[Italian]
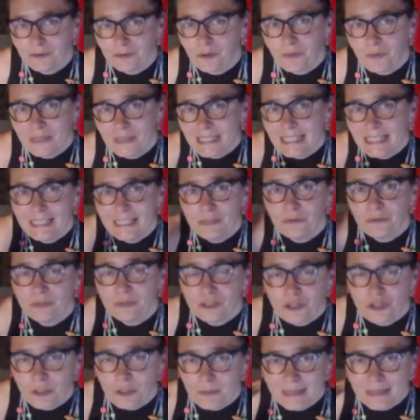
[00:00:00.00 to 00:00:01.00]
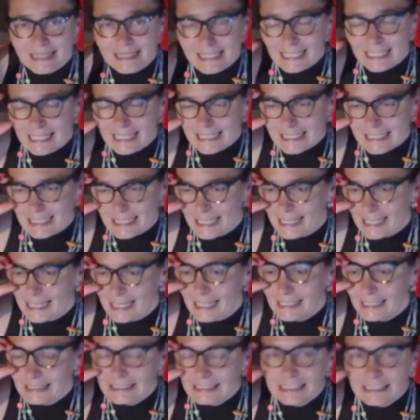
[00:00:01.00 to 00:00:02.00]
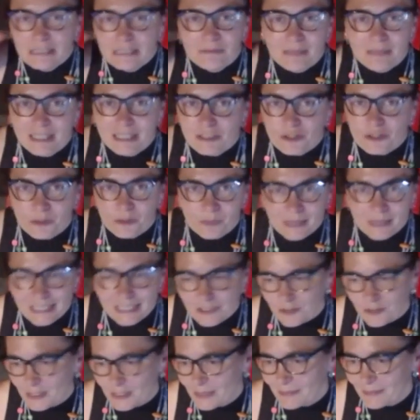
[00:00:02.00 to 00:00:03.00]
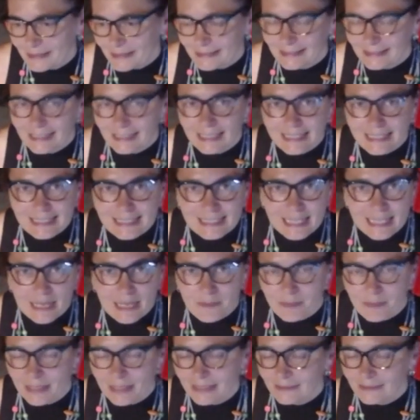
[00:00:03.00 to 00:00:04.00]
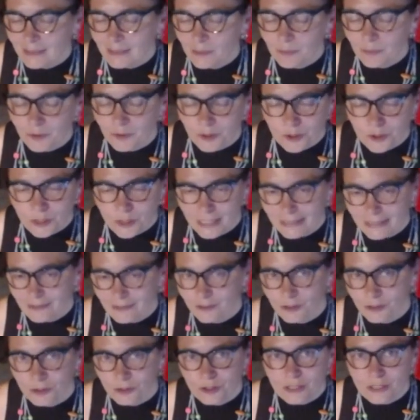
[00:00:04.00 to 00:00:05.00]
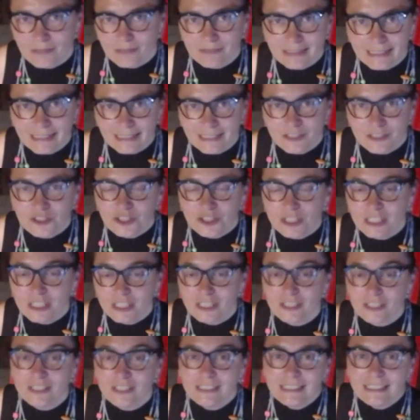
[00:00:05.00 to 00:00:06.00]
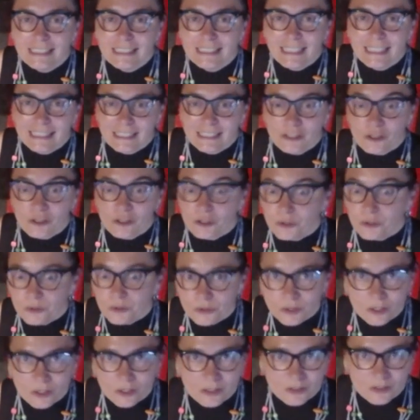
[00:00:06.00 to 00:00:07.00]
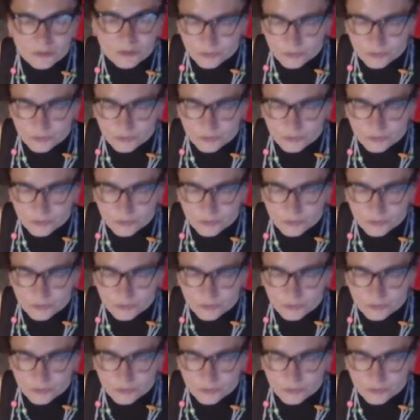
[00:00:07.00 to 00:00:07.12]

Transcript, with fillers: quasi alle 11 e mezza alla sera, mi alzo presto stamattina alle 6 per altri progetti, ero già via in giro, eh, ho riunioni su